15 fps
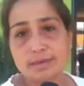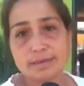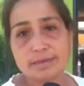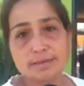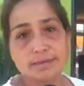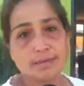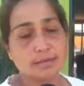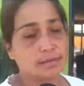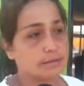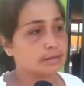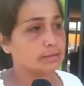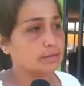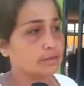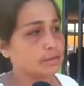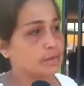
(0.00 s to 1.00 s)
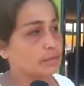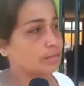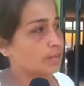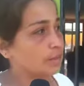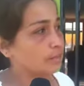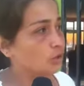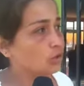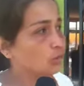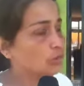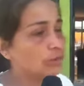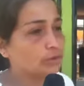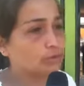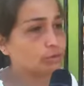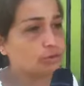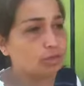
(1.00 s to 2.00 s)
Así que, no sé, pedimos lomo
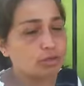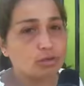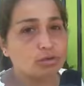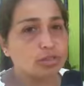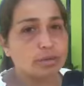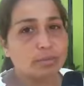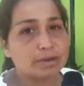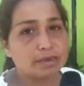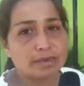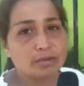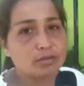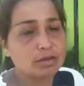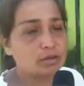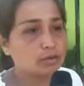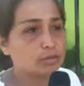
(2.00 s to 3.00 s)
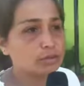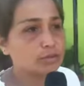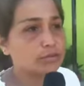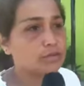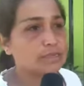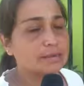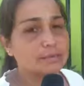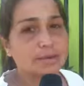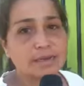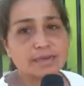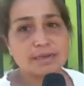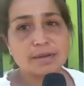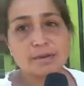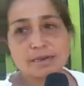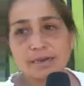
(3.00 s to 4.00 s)
de toro. Si yo lo que más quiero es lomo de toro para
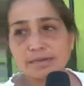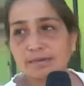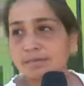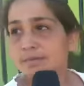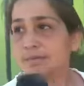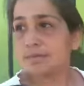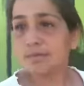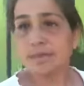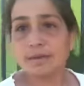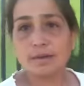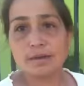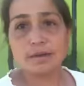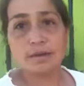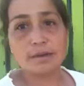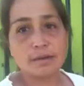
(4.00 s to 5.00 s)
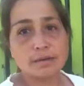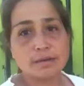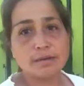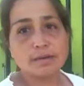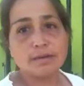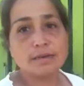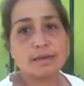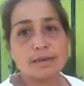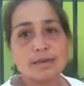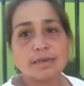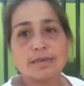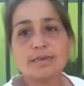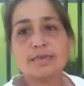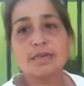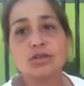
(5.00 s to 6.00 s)
acá, para la... ¿Usted lo ha pedido anteriormente?
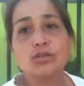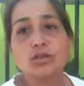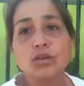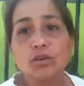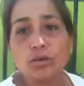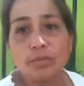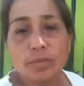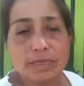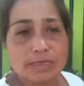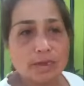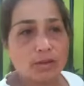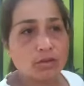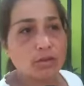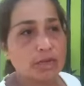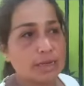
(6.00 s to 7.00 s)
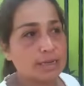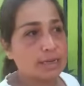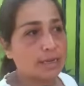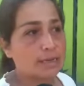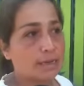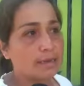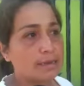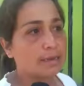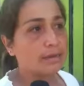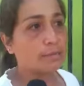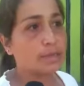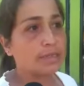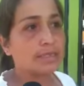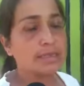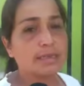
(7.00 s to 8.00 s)
Eh, yo lo he conversado con la
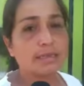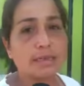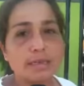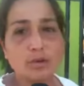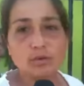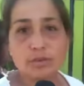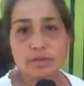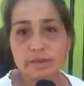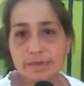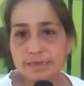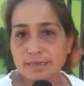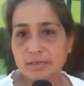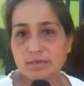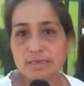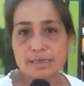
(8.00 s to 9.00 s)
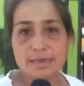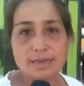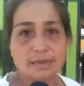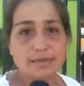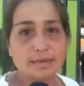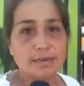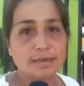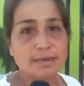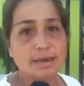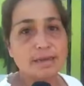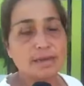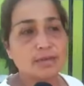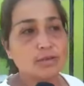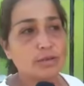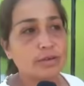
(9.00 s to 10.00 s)
presidenta de la Junta de Vecinos de acá, que es
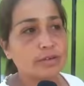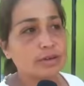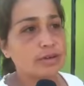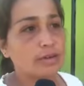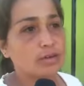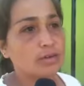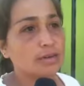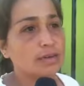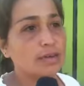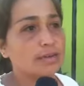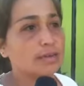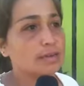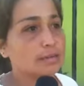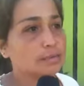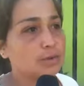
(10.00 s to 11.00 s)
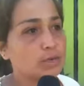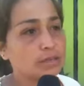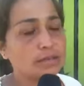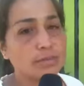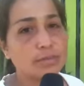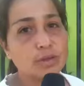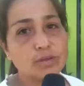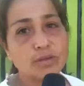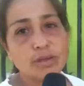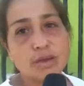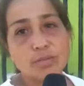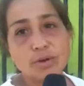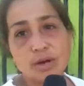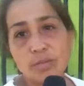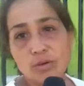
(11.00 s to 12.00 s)
Karen Cueva, y ojalá que por intermedio de
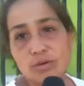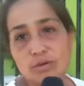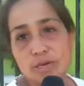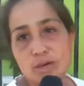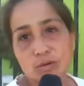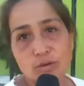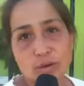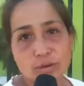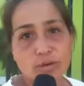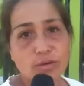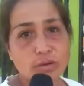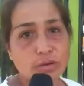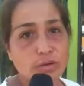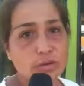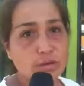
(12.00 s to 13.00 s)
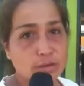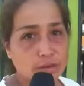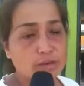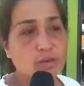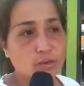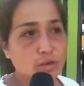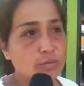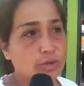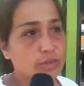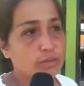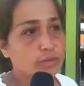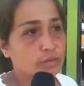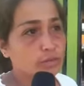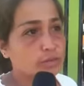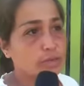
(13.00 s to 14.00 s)
ella podamos lograr luego los lomos de
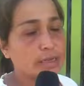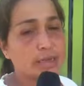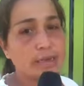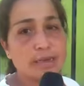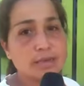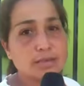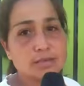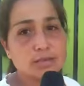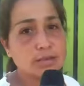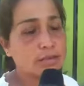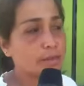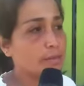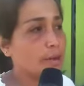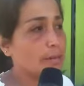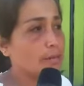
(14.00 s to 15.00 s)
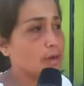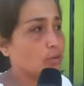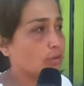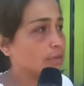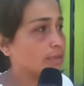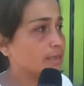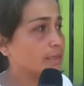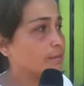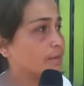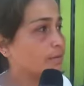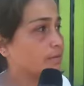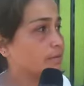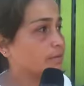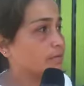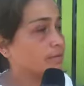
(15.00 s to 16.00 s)
toro. Si eso es lo que más me gustaría a
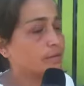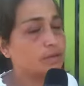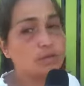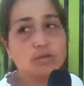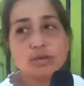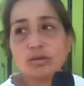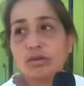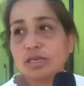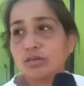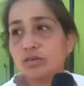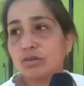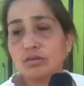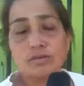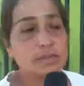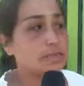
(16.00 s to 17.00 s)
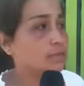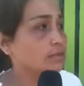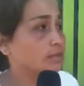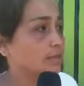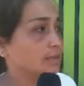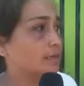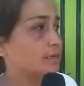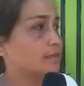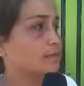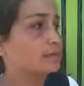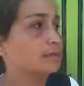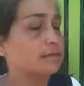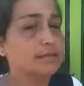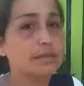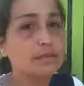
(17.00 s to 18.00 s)
mí y yo creo que a todos los vecinos que
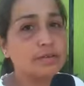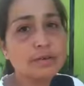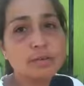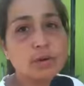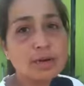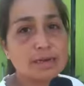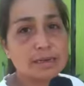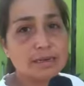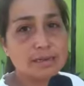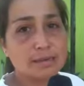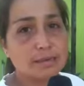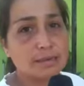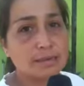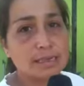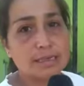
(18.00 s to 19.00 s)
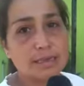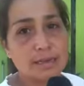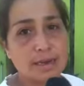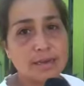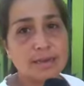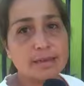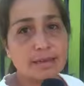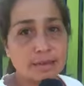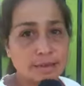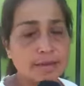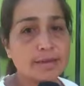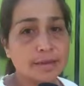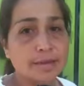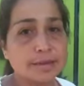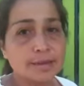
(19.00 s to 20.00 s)
están, que vivimos acá, en esta calle.
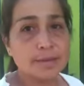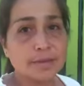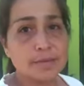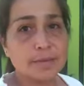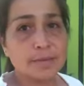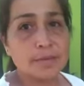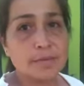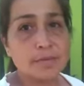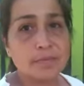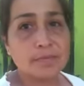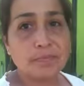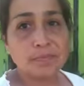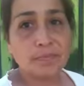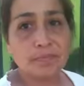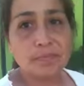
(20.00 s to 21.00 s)
¿Cómo,